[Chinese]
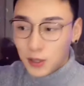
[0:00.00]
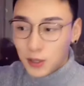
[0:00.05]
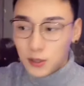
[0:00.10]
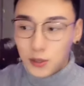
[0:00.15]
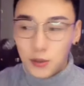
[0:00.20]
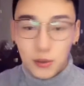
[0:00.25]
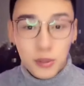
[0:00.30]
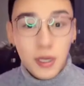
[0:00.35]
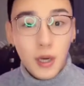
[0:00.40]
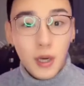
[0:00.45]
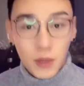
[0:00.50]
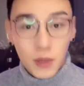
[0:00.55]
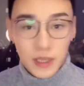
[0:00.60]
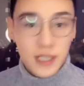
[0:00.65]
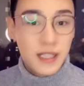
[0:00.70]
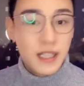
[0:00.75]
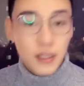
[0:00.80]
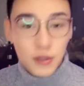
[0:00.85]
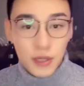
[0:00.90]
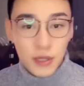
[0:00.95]
就算我
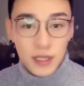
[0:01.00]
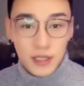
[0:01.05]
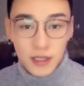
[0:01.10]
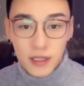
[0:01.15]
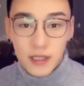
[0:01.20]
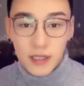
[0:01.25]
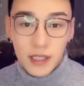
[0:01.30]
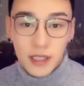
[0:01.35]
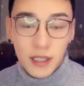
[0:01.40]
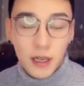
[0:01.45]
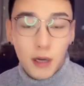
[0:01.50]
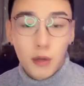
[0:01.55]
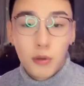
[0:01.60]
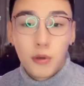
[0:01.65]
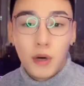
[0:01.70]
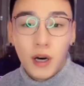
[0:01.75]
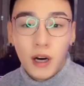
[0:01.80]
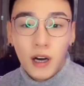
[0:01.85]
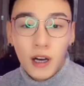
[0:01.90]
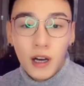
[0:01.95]
现在选择这一条
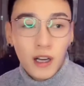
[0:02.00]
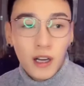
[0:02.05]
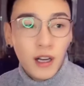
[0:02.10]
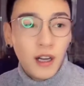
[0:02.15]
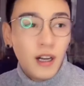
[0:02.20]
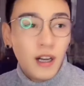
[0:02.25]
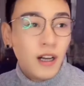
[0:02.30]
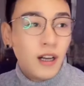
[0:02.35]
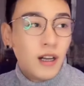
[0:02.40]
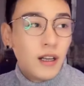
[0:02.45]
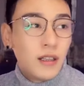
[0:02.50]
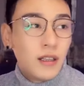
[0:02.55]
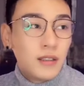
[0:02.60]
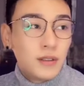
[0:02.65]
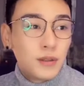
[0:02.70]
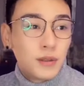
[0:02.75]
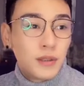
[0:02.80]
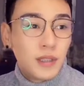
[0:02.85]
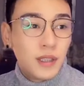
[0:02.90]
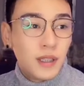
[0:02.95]
路，
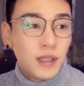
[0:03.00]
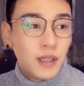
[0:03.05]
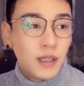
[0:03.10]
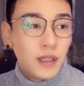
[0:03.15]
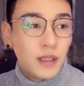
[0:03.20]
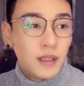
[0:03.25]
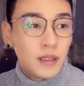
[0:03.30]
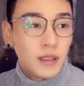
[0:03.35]
就是